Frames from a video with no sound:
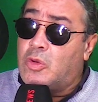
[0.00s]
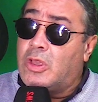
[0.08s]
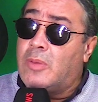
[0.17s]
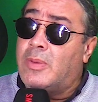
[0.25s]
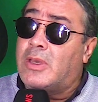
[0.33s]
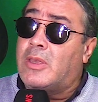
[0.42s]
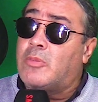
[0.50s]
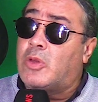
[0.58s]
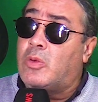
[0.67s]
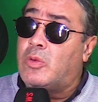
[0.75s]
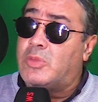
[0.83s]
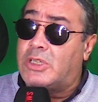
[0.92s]
موهبه
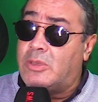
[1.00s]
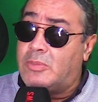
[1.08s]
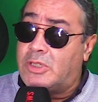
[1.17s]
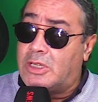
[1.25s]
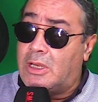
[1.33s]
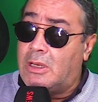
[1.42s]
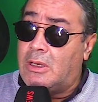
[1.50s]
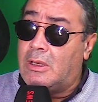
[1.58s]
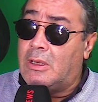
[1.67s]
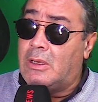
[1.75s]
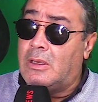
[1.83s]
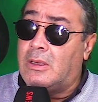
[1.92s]
كيمكن له يمشي بشكل
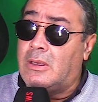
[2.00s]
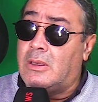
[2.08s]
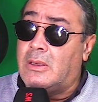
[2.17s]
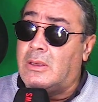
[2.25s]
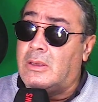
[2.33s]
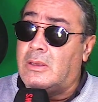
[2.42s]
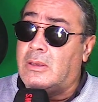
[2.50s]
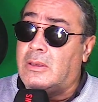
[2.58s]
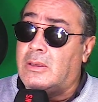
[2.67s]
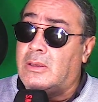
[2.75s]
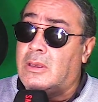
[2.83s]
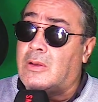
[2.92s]

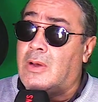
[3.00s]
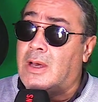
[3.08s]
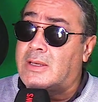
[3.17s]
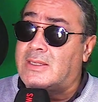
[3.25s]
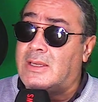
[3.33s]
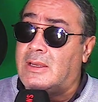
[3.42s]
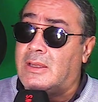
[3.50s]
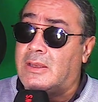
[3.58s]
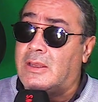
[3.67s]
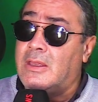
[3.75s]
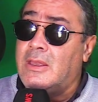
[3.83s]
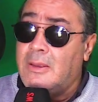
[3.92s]
هكا آه،
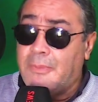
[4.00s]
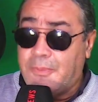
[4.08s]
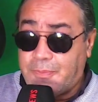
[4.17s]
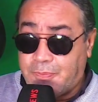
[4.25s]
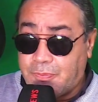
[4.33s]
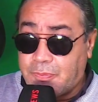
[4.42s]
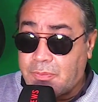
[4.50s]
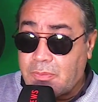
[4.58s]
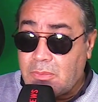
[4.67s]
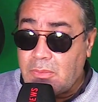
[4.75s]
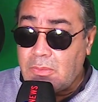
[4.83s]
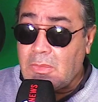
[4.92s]
اكسيليري
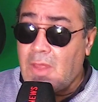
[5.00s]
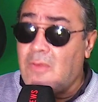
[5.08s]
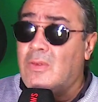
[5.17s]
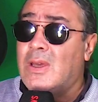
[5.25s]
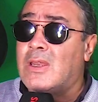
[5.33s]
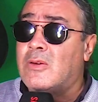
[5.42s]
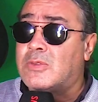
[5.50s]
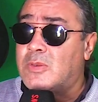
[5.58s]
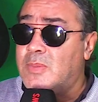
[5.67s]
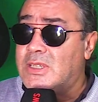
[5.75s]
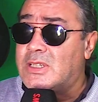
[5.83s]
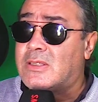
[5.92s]
فوالا
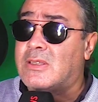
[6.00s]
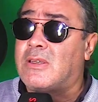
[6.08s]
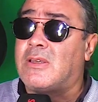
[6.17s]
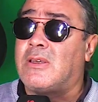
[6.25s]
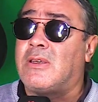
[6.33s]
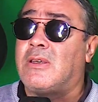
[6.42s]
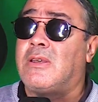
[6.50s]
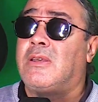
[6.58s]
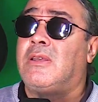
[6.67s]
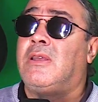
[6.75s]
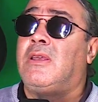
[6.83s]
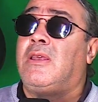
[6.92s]
وتما جات آه،
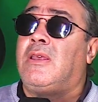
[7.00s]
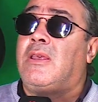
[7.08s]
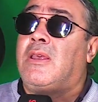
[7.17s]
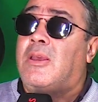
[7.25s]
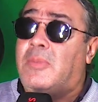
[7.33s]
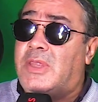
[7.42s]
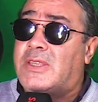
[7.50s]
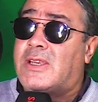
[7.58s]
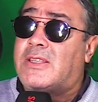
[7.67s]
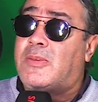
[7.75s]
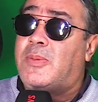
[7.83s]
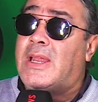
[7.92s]
بدات
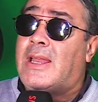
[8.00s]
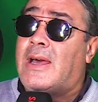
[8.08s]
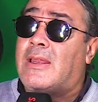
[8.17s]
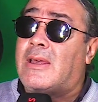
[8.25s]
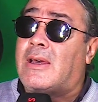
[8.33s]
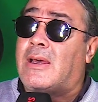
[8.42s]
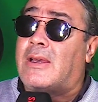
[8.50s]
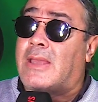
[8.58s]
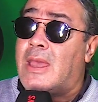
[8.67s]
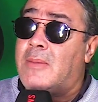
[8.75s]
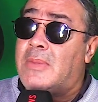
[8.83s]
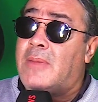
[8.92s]
كتبنى العلاقه
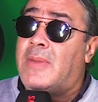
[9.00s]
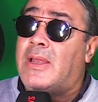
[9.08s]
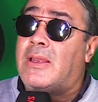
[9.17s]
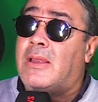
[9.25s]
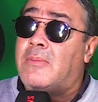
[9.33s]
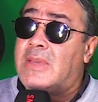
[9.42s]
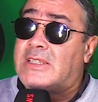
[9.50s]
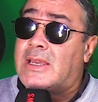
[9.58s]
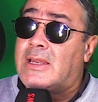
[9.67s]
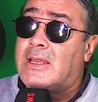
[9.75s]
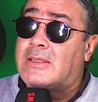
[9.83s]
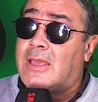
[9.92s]
كامله مع
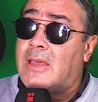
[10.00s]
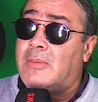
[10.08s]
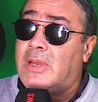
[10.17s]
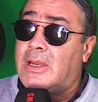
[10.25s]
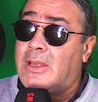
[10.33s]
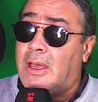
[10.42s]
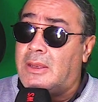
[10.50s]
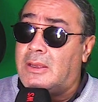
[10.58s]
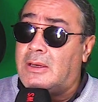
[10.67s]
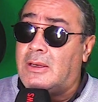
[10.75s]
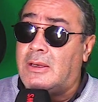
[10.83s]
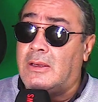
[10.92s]
المجالات كامله اللي
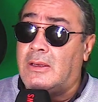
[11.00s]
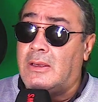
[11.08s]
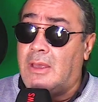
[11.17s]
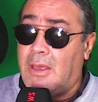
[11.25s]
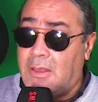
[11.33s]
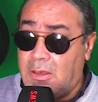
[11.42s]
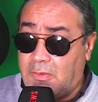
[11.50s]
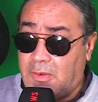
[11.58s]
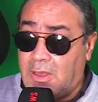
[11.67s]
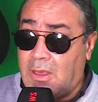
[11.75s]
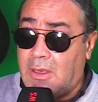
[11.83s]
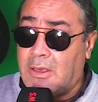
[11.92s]
انا انا
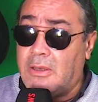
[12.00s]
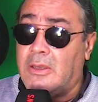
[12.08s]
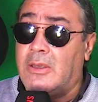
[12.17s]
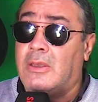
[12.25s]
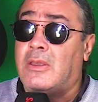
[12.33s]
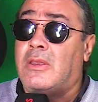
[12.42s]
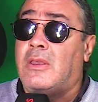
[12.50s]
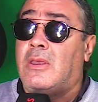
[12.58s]
فيها يعني